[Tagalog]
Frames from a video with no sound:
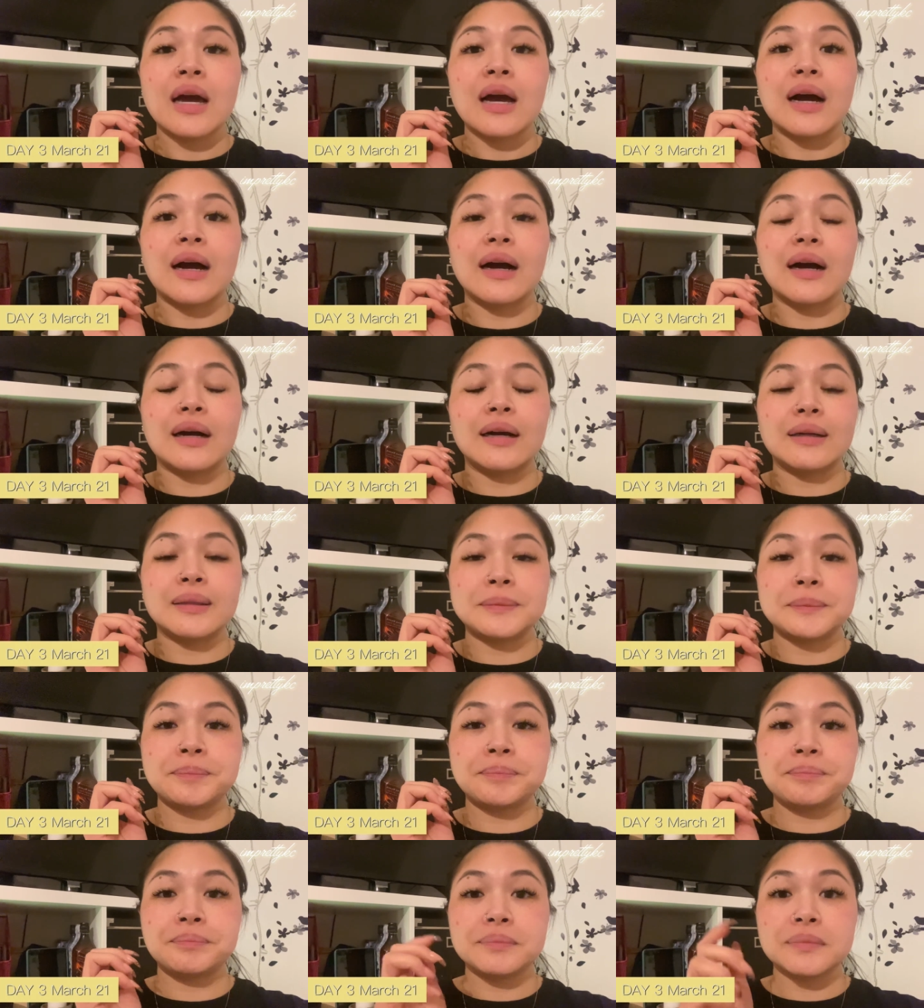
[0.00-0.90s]

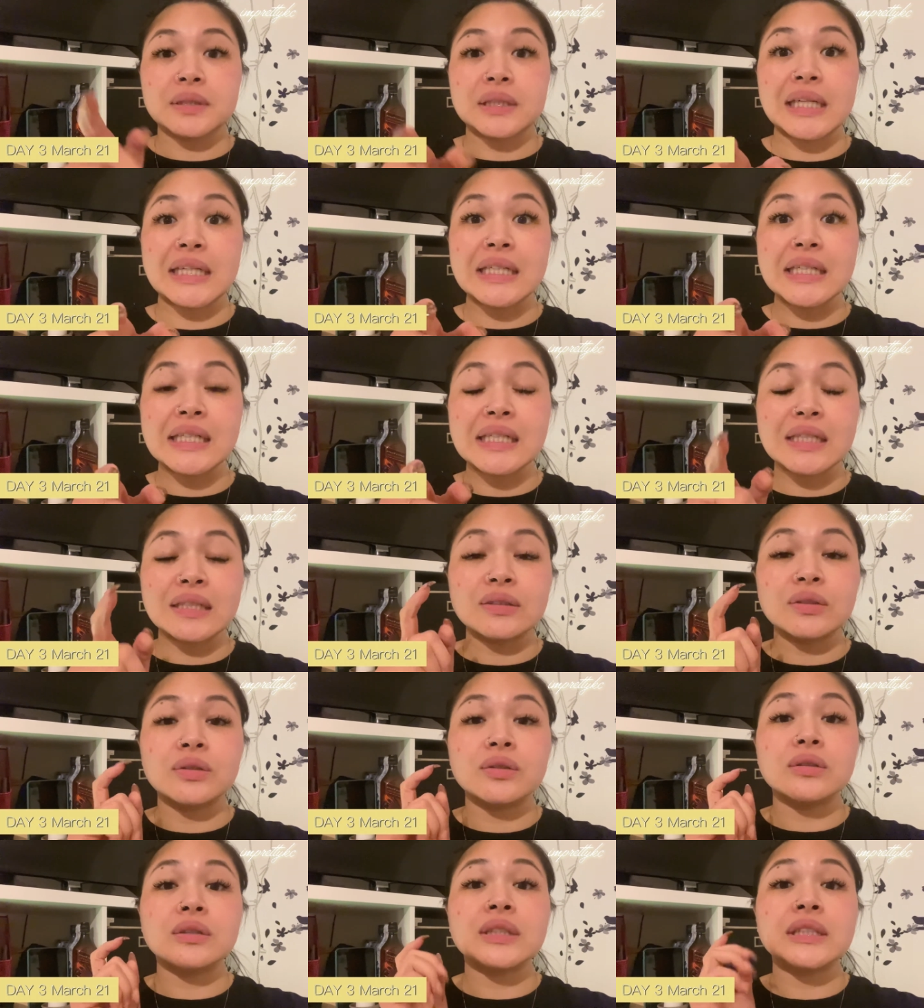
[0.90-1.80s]
um, kanina
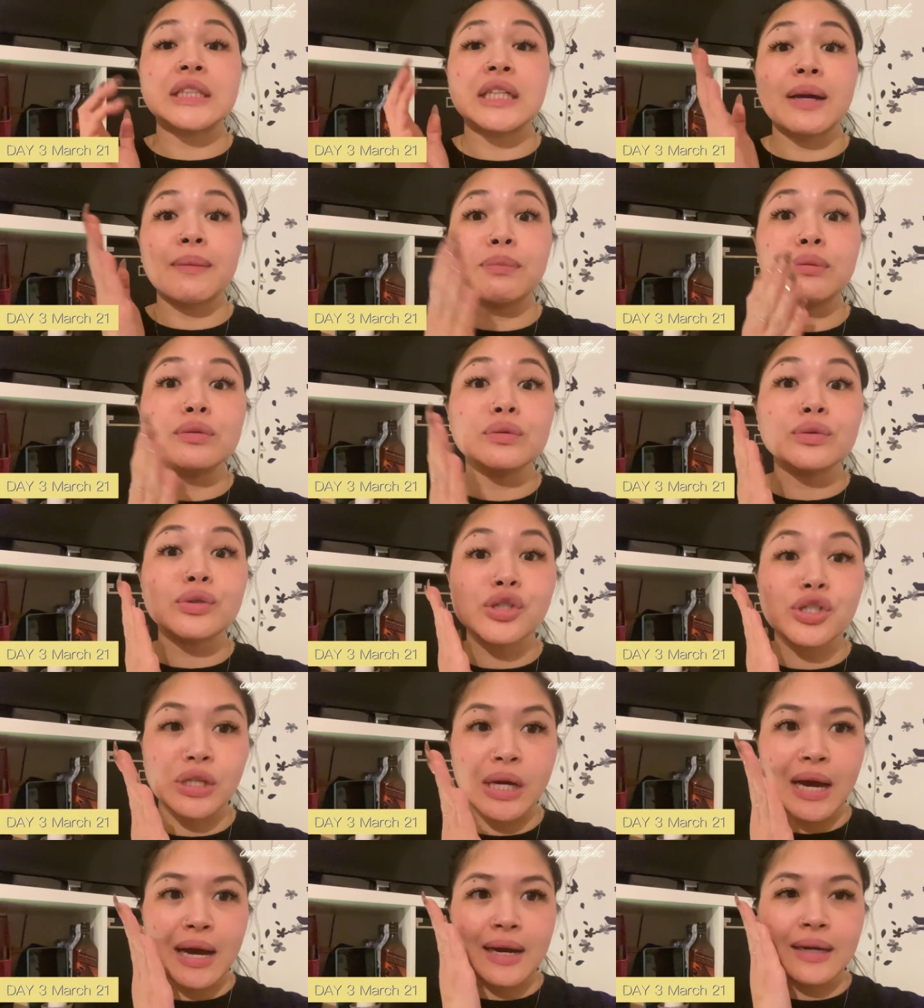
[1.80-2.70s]
nung sinabon ko
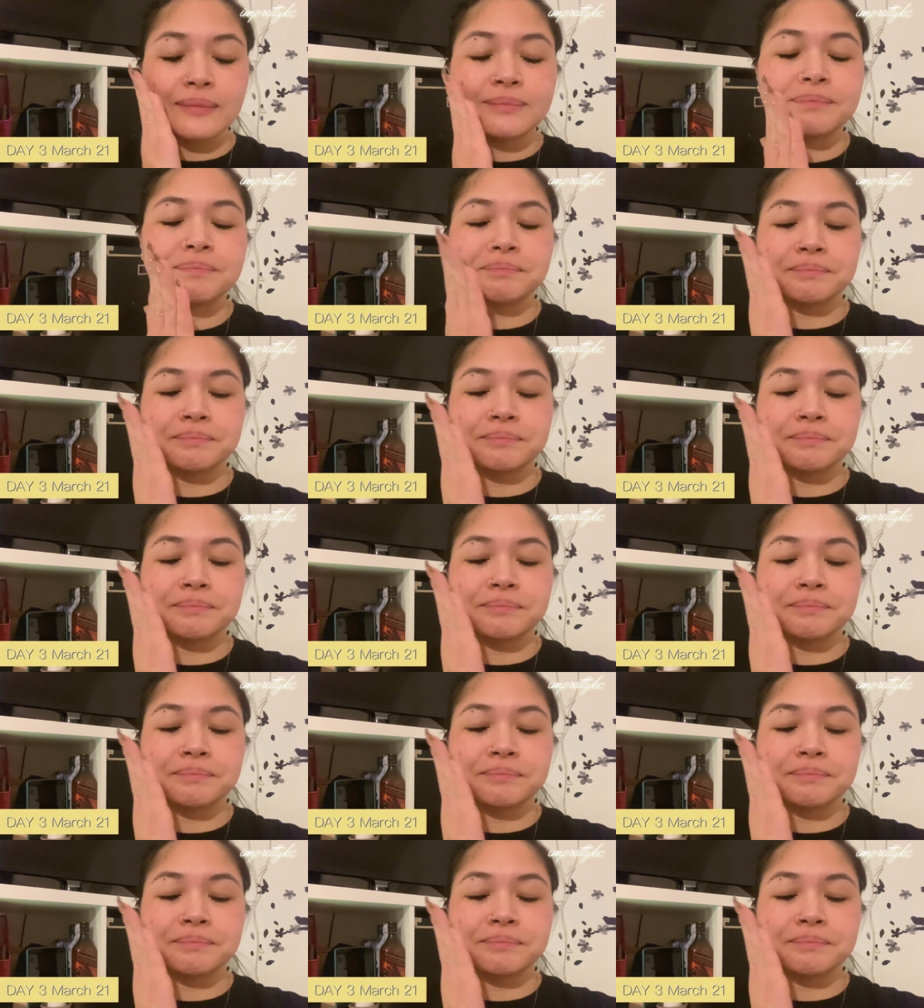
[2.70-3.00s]
siya,